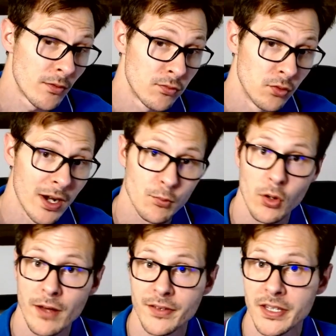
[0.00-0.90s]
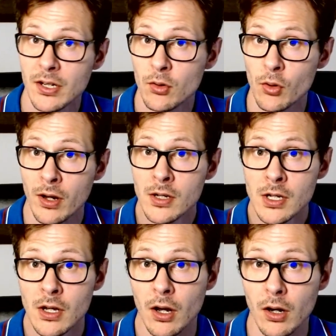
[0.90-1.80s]
voilà pour la vidéo, hein.
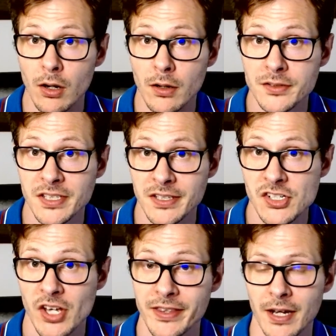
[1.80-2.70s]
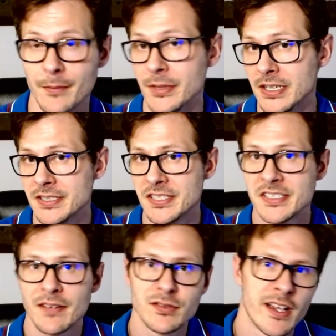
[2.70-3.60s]
euh, c'est déjà terminé. Si
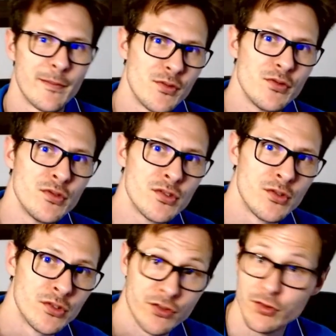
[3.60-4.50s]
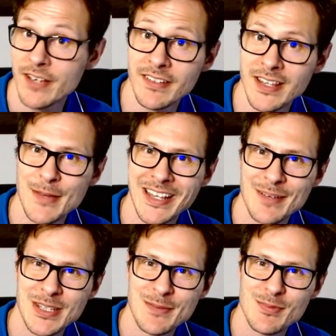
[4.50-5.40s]
ça vous a plu, euh, je vous invite à mettre
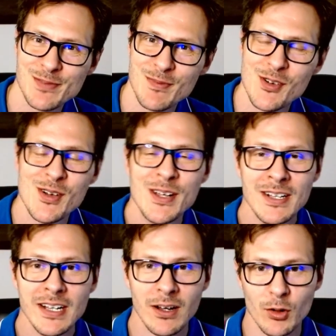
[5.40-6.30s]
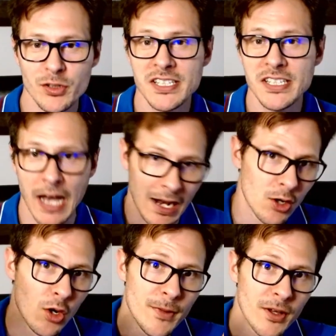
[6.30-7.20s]
un petit pouce bleu, aussi à
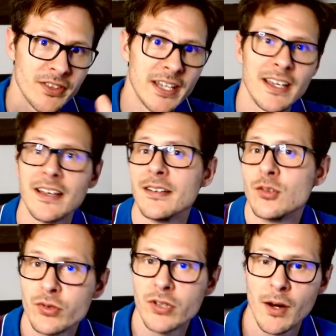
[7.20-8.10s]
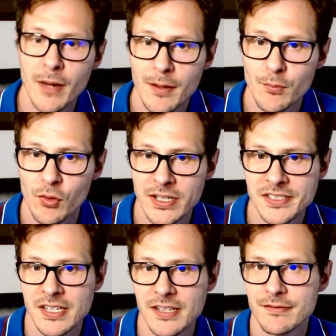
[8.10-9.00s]
commenter hein, tout en bas pour
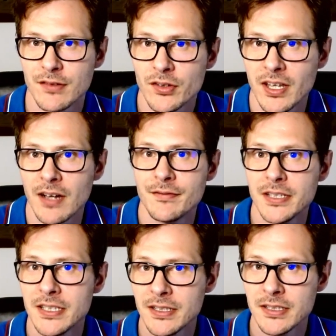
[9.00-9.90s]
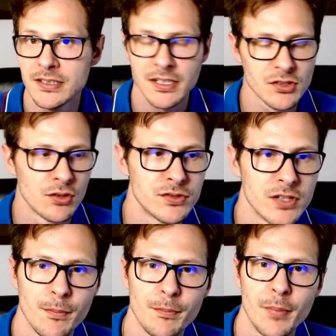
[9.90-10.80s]
laisser votre avis, dire ce que
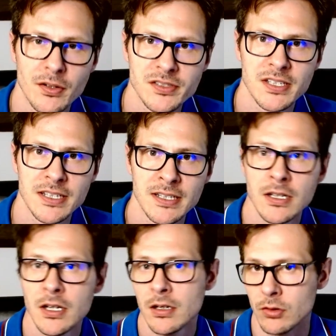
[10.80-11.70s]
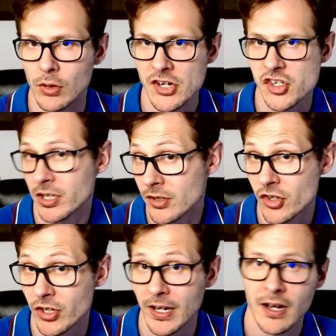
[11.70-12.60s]
vous en pensez de la chaîne en
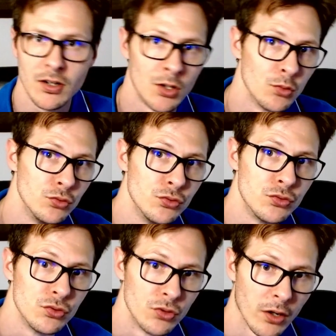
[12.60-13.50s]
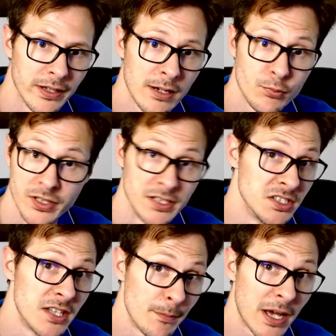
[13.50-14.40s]
général ou du tutoriel. Puis
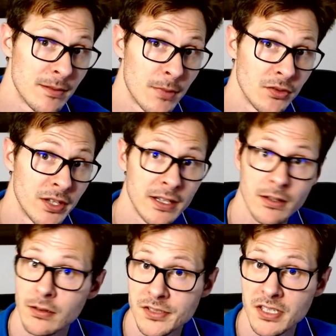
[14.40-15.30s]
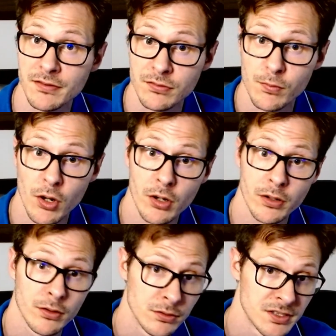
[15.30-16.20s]
n'hésitez pas à demander ce qui vous
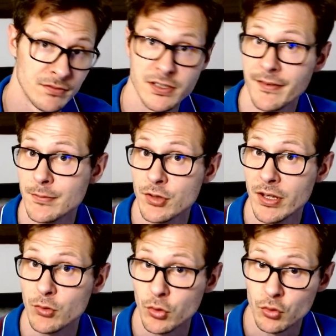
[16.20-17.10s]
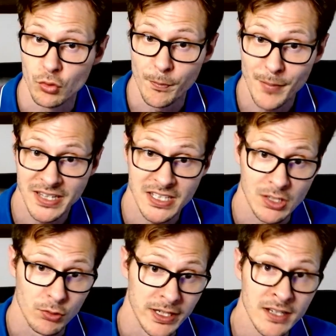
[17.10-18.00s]
bloque, si vous avez besoin de tutos
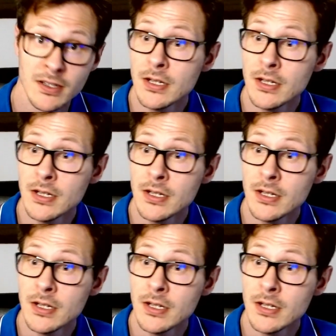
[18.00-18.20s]
particuliers.